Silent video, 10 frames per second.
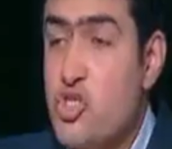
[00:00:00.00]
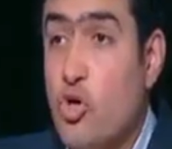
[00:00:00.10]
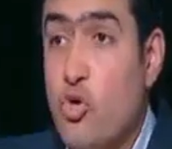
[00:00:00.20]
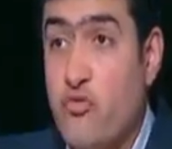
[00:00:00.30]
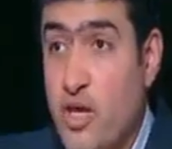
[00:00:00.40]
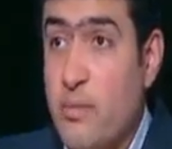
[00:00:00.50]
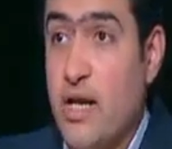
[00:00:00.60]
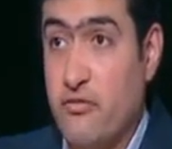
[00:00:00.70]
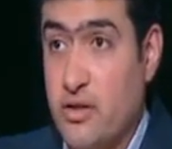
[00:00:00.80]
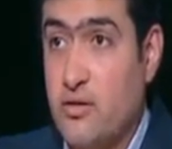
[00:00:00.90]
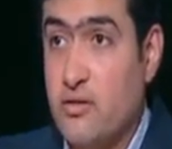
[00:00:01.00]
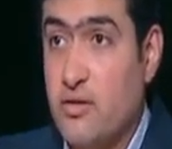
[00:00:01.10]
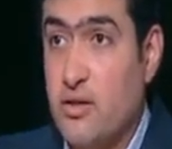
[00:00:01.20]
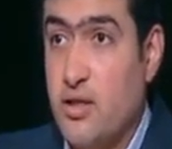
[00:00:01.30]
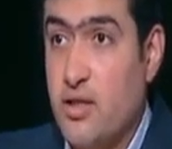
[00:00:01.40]
توقف كامل على فكره
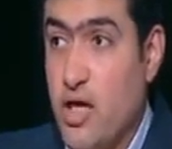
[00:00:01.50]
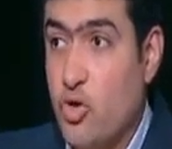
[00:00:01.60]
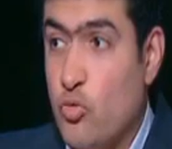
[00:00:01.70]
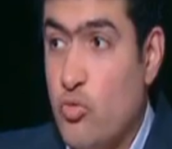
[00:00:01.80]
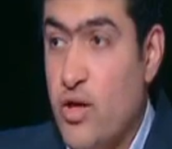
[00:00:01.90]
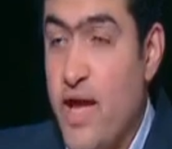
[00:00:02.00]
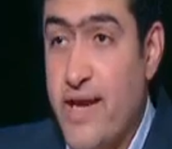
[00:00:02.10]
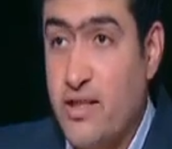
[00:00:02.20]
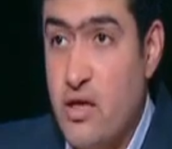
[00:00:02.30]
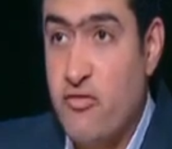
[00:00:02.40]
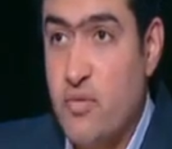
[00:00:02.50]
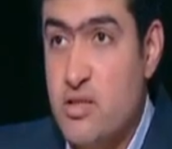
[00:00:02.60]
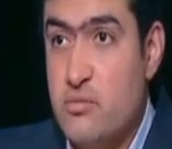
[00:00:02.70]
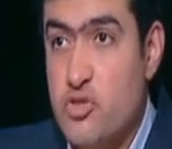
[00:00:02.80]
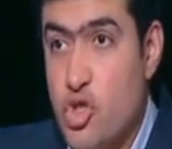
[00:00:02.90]
مم. يعني الامور الحياتيه في
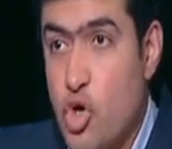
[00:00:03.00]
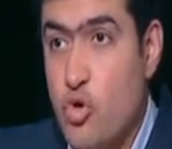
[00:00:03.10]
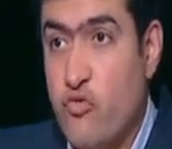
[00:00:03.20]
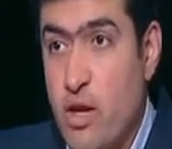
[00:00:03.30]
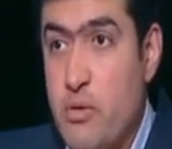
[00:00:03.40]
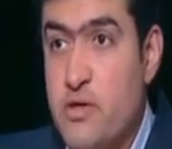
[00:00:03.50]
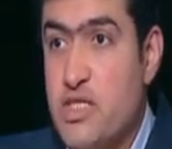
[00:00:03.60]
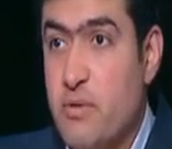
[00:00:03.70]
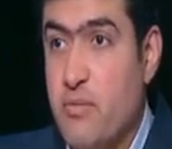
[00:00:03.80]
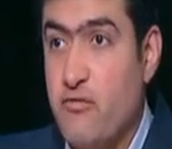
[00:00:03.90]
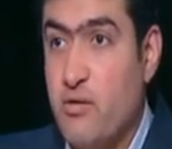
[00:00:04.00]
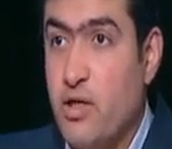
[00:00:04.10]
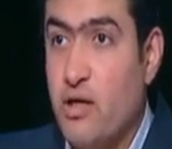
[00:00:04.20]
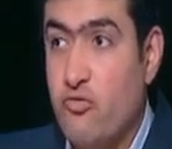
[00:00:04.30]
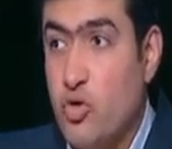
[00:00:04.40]
مصر مش توقف كامل بنسبه 100%
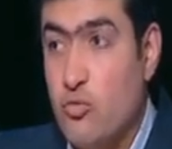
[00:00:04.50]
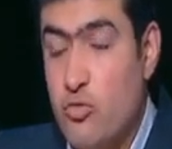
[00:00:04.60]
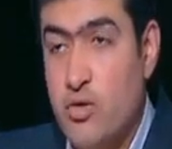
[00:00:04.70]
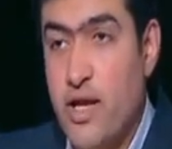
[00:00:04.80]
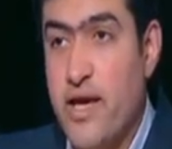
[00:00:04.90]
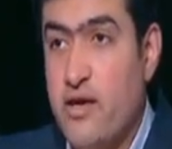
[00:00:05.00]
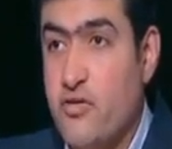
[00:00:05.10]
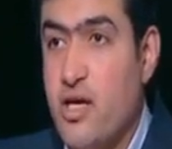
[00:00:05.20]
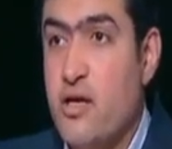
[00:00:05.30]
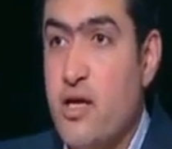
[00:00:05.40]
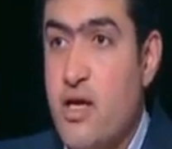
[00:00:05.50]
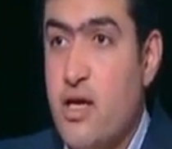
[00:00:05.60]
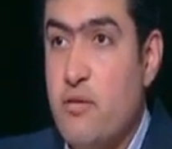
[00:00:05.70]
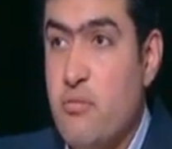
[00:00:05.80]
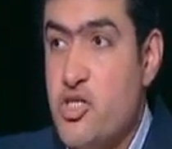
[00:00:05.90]
مم. في امور الحياه فيها
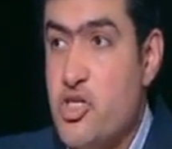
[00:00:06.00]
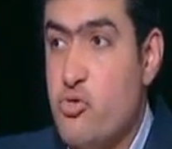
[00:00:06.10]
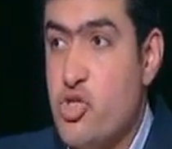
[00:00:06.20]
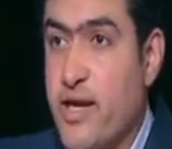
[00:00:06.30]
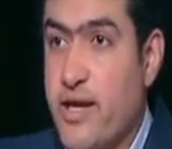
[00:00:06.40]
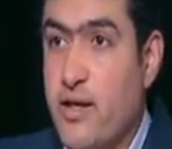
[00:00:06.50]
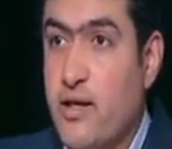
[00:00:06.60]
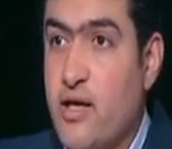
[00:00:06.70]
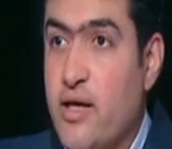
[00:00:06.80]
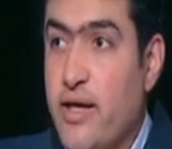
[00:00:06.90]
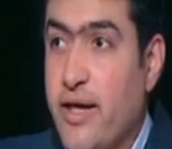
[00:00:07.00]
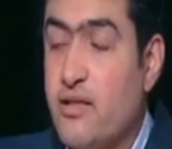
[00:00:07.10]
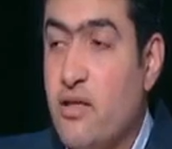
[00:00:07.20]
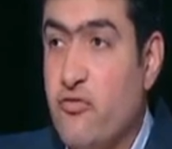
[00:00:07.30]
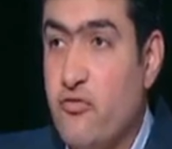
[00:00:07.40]
ماشيه وشغاله
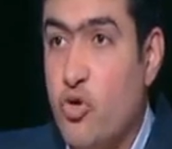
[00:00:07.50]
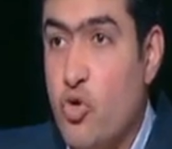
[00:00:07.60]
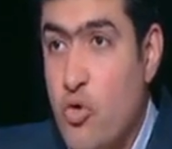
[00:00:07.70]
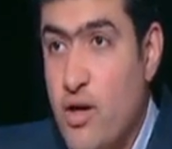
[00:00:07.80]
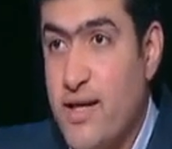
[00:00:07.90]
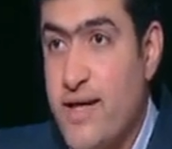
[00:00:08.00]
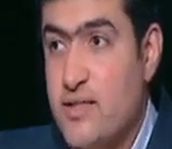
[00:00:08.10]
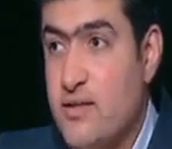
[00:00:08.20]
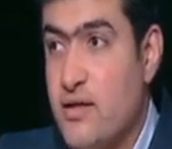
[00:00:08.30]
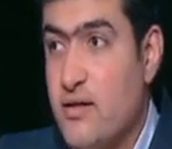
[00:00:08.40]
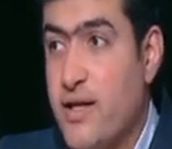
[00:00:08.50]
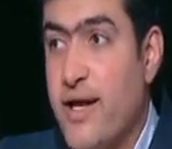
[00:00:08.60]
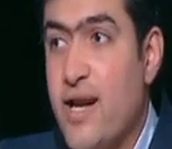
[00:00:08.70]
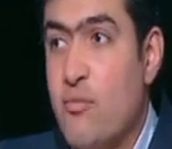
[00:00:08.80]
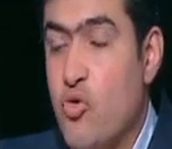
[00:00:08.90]
انت في الكوره تحديدا
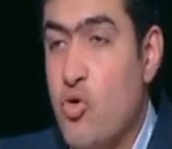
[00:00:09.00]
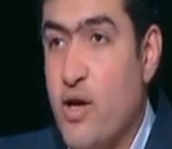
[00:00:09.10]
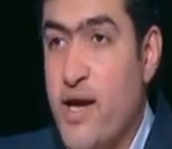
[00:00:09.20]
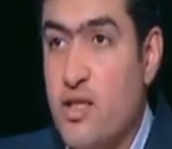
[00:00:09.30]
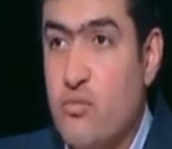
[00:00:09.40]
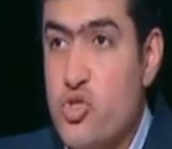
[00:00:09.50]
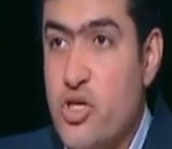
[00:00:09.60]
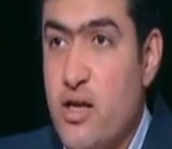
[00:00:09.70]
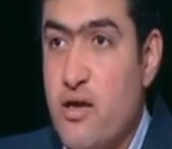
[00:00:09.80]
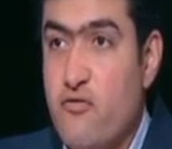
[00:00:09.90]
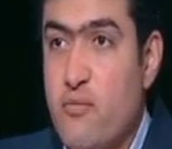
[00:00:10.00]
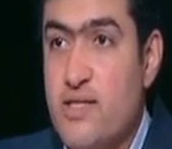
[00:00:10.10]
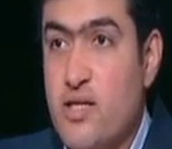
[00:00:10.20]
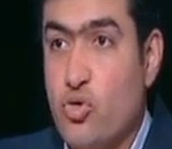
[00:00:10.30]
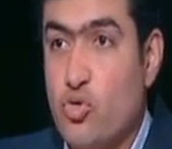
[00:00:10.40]
العالم كله كان عنده مشكله في
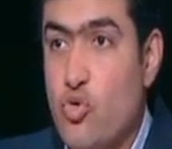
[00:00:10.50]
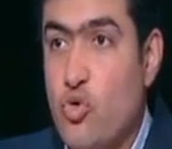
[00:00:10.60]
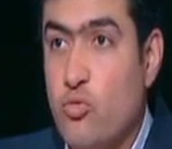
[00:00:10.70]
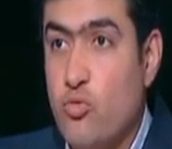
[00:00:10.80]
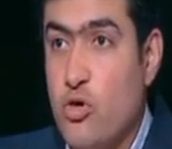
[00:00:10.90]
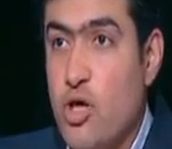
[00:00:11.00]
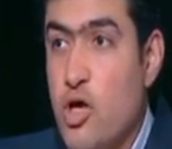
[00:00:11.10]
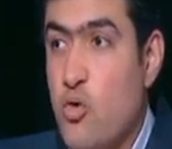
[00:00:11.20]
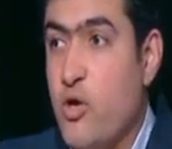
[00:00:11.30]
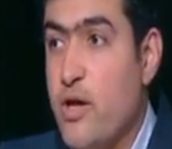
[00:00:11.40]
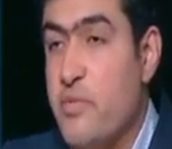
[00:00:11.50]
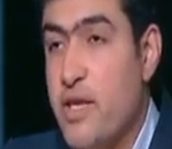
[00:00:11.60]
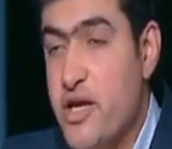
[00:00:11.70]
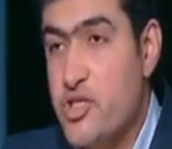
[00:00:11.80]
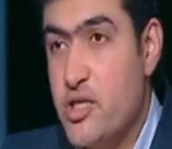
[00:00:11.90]
مساله حضور الجمهور مم. وكان
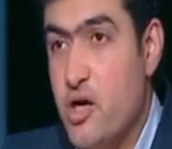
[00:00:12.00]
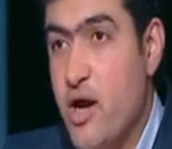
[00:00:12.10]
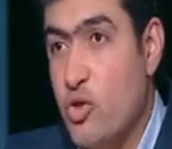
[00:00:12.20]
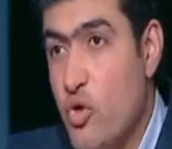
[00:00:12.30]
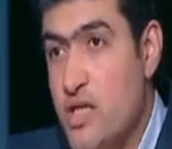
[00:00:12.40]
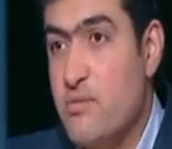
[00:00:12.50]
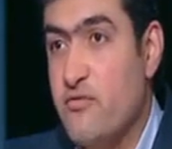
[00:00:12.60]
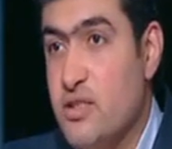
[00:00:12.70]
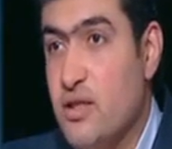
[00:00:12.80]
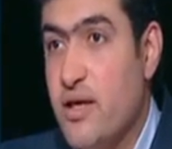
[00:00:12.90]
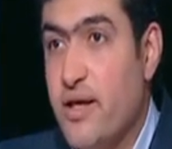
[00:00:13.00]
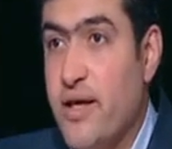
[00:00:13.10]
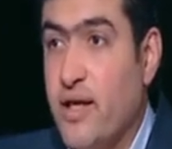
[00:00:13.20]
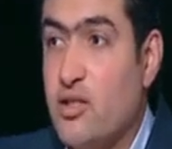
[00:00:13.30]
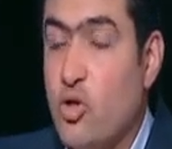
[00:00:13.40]
بيناقش ده وعنده ازمه في دي
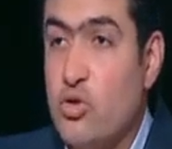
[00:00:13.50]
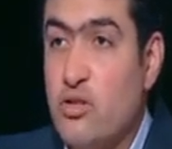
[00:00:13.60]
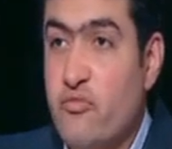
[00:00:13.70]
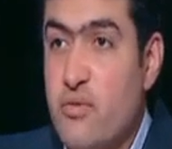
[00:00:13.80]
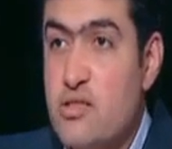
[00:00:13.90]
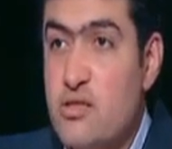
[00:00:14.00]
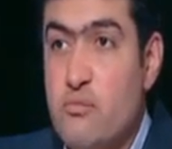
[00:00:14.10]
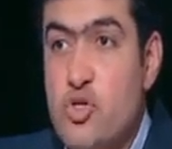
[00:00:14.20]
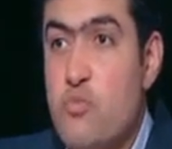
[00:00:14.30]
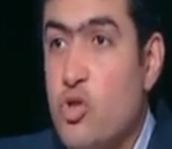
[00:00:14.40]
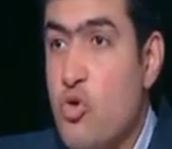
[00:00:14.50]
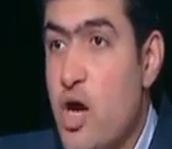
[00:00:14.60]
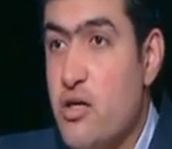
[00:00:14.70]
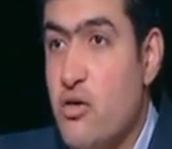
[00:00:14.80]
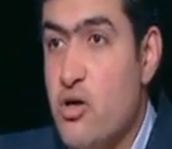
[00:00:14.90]
انت النقطه دي في مصر مش
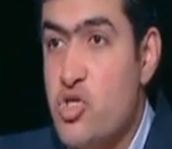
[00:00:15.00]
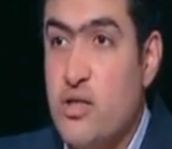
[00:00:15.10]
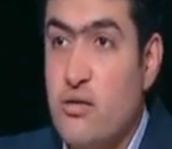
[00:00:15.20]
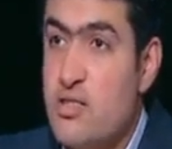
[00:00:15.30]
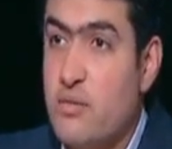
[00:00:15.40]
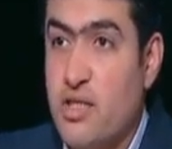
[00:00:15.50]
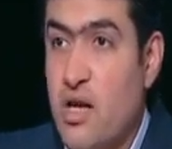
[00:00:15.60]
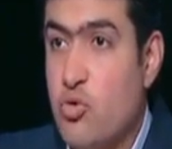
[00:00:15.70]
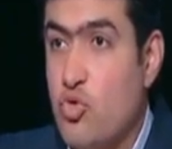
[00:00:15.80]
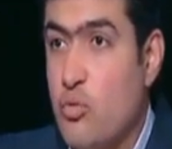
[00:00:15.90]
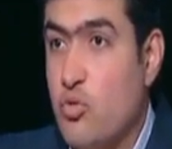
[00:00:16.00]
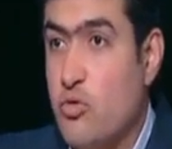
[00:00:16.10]
مطروحه للنقاش لان انت اصلا بتلعب بدون جمهور